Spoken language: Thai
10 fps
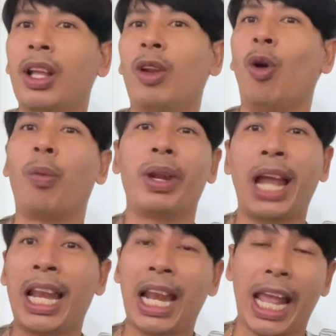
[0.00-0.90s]
ลงบันได
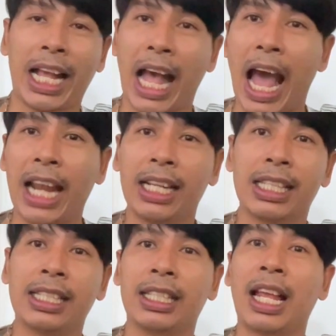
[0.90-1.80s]
หลาย ๆ ขั้น
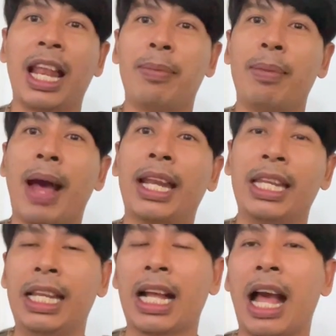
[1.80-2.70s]
อะไรประมาณนี้
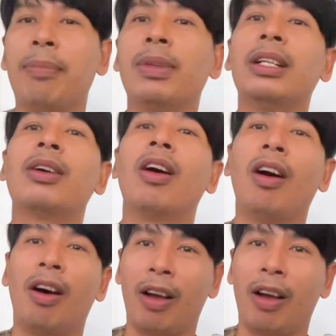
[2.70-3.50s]
นะครับ หรือก็